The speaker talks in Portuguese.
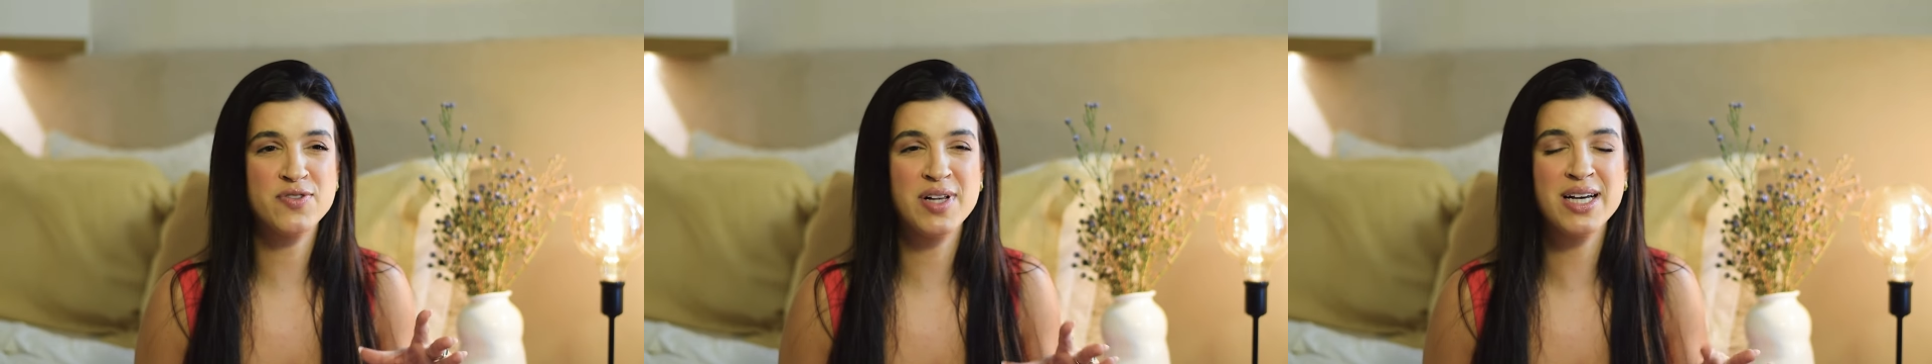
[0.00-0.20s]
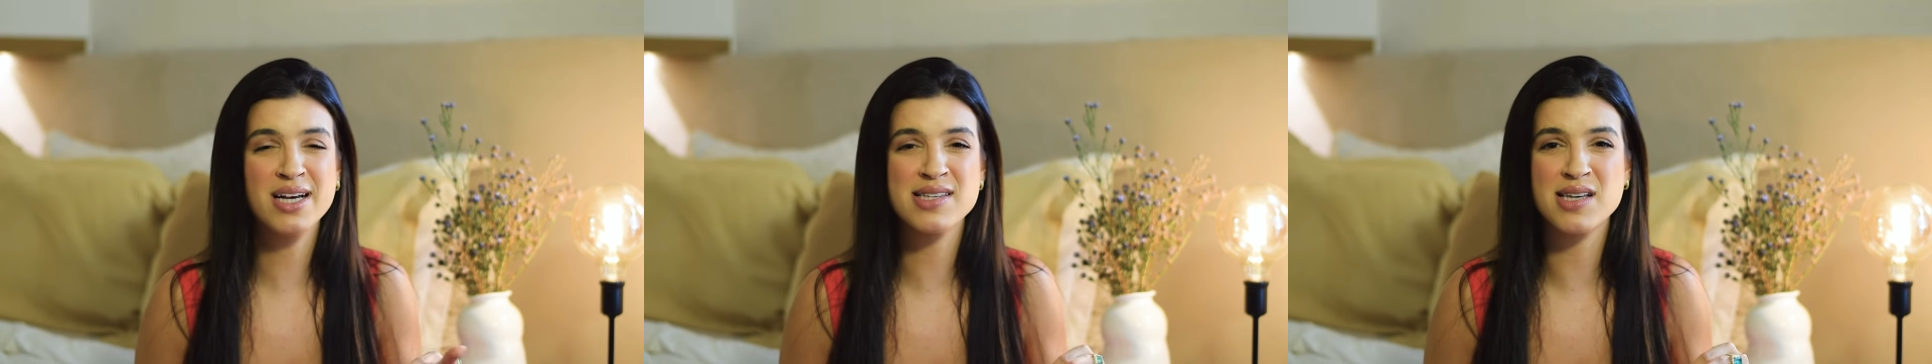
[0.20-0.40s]

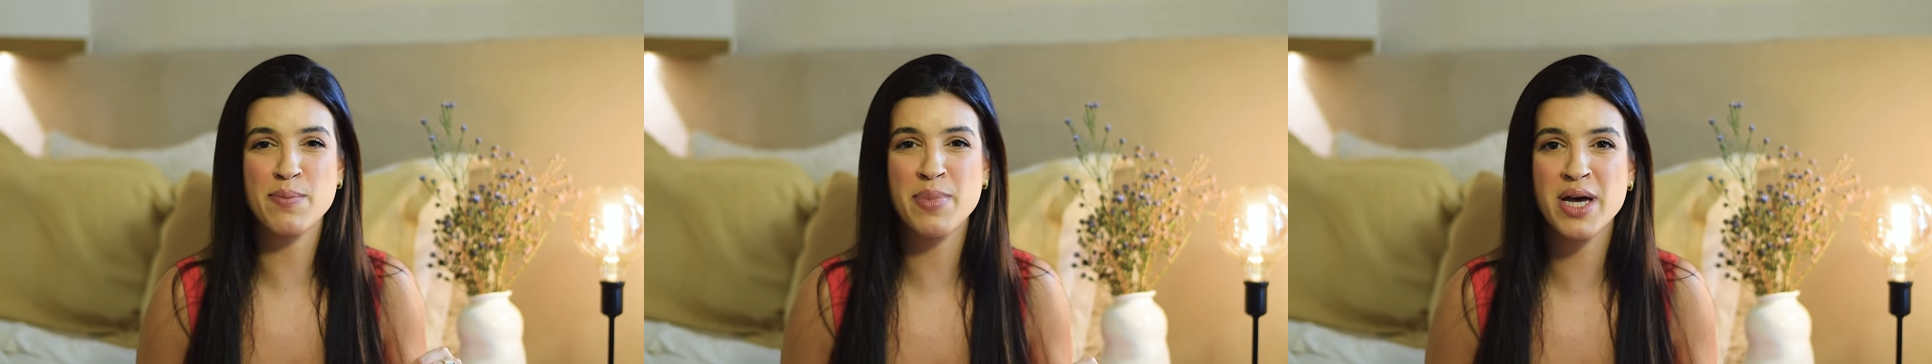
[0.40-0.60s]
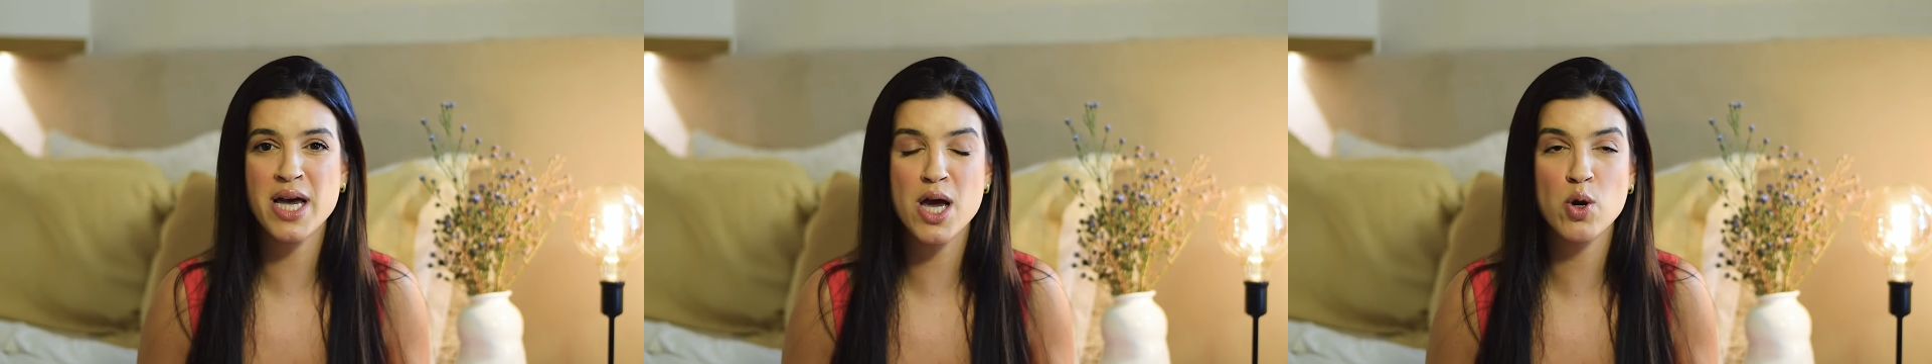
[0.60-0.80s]
Falei, ah, quer
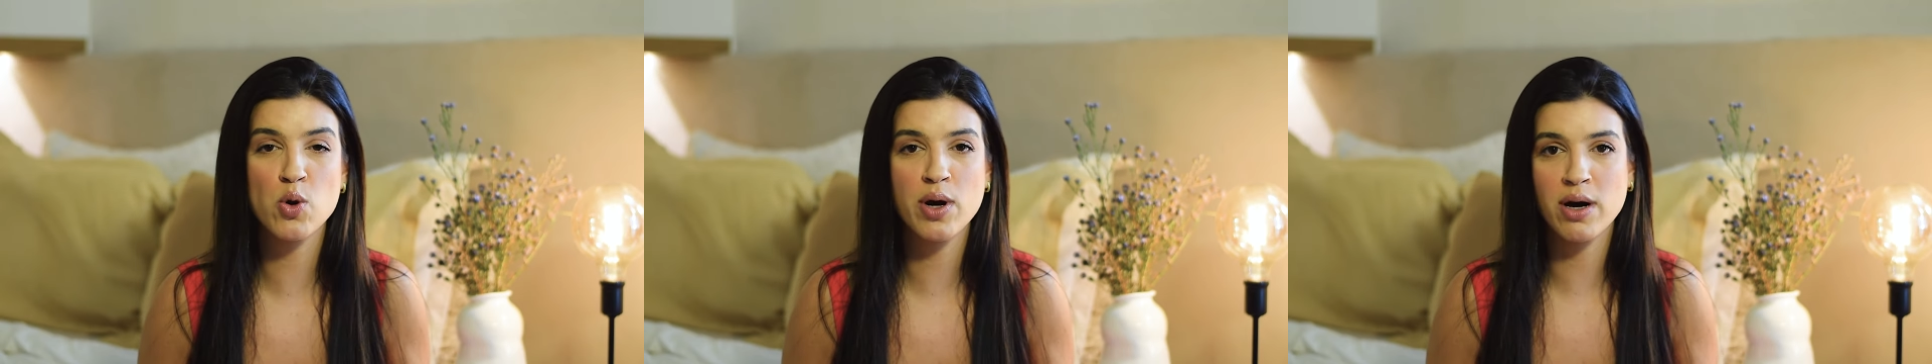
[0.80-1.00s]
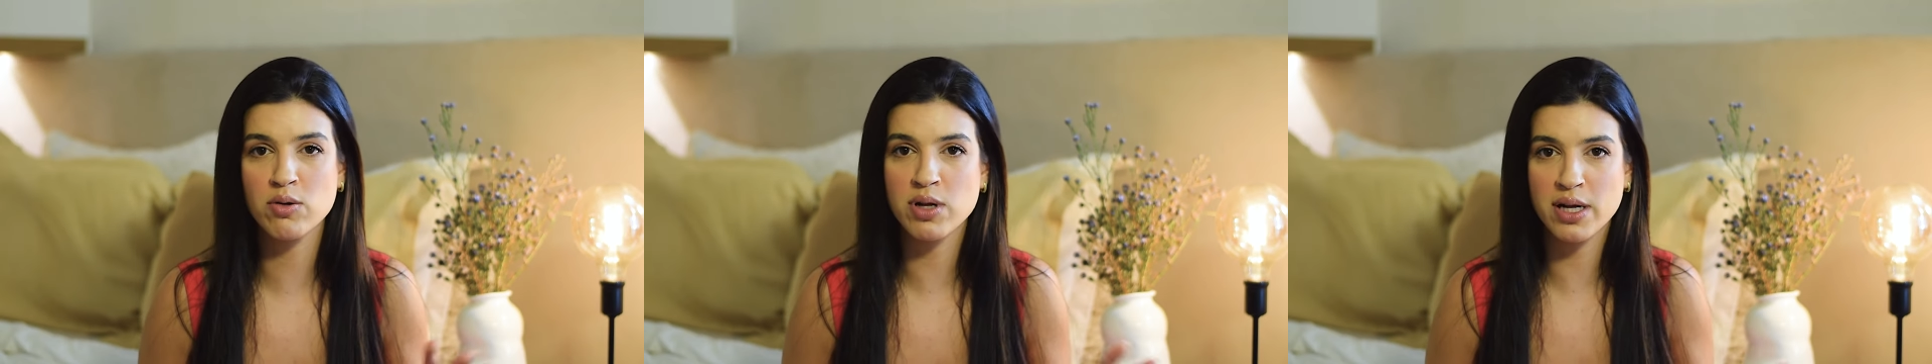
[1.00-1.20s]
saber? Eu não
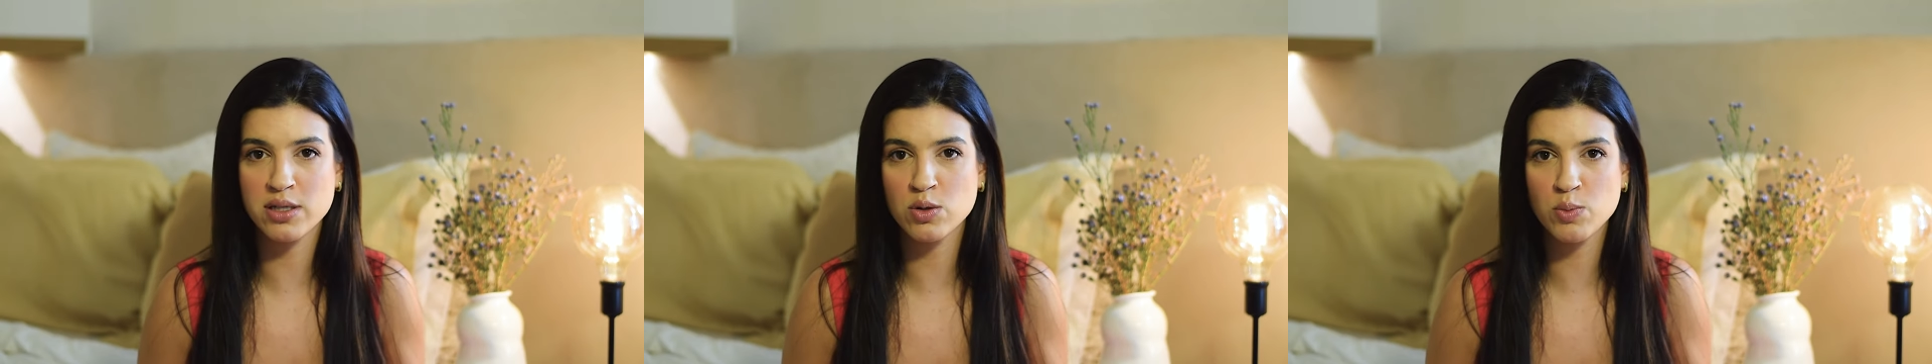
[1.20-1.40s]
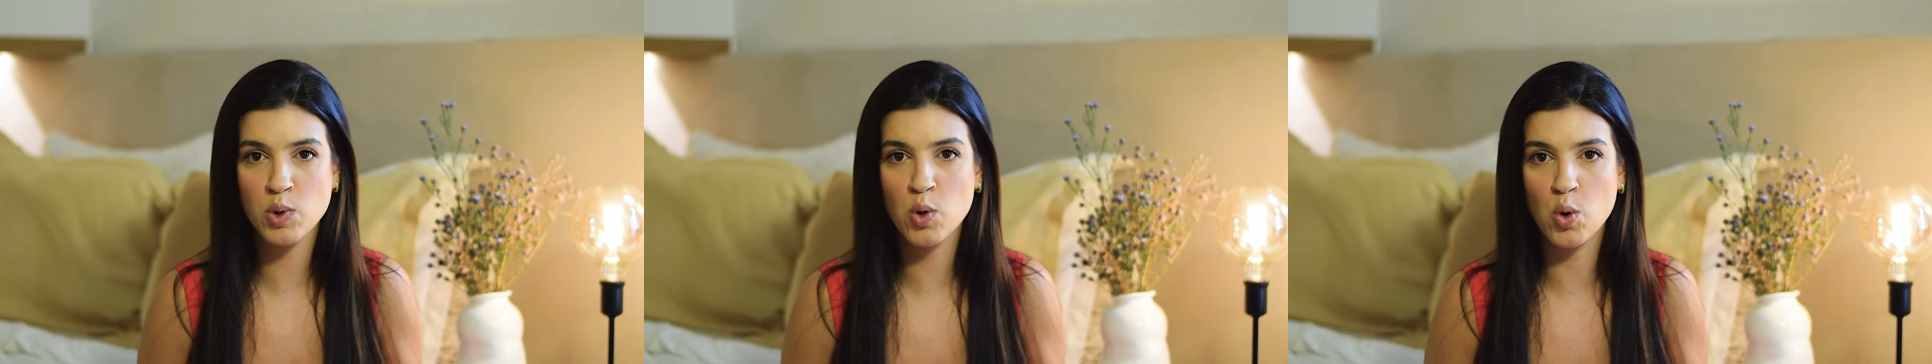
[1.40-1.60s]
quero nada
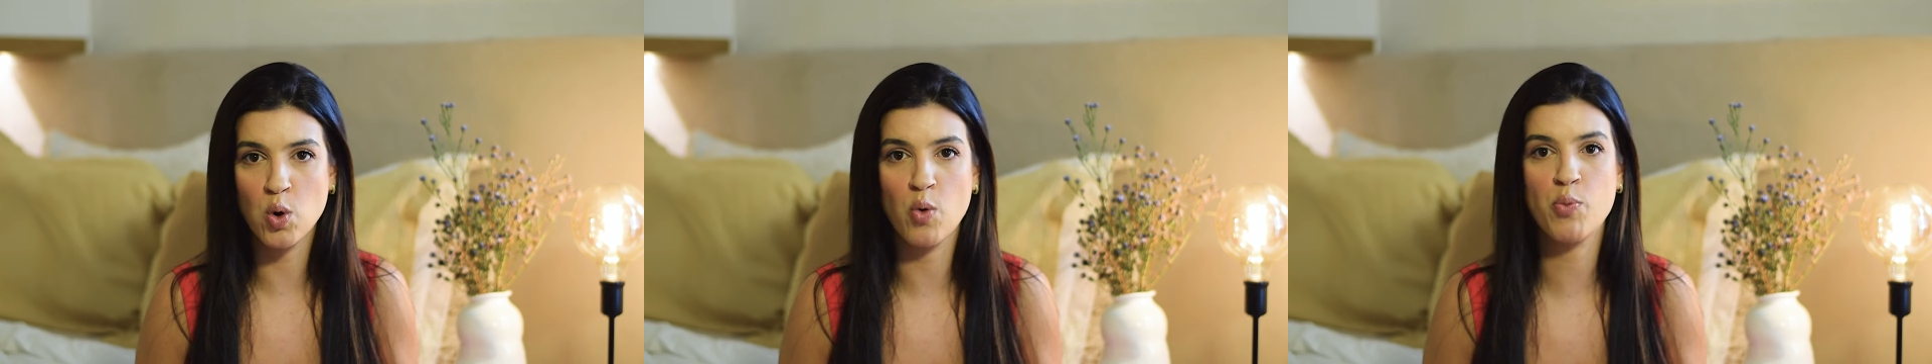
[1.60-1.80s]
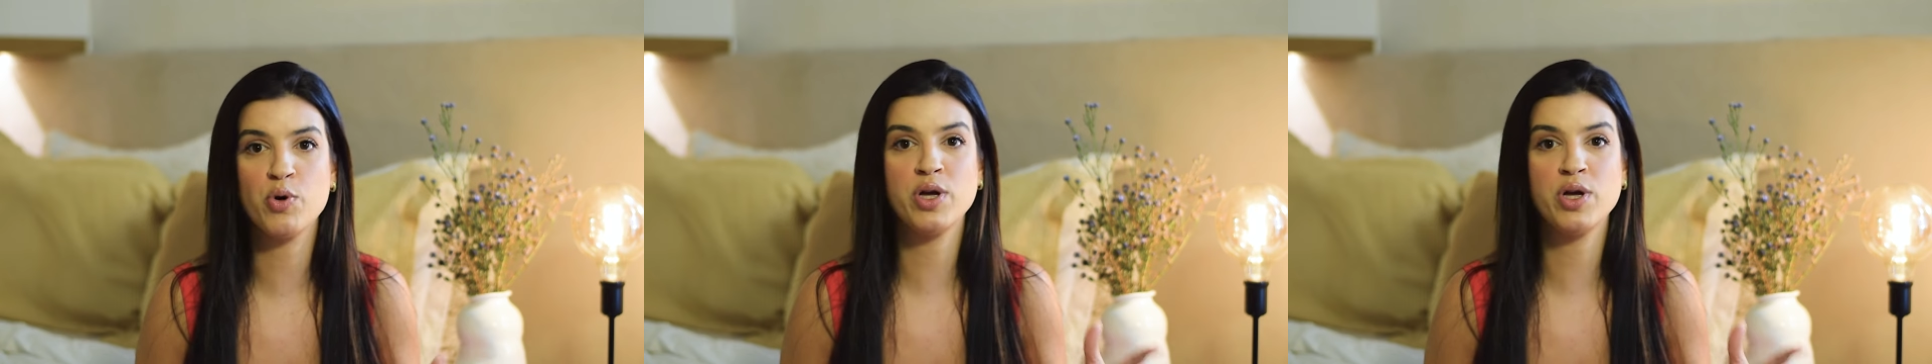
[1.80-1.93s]
no meu corpo.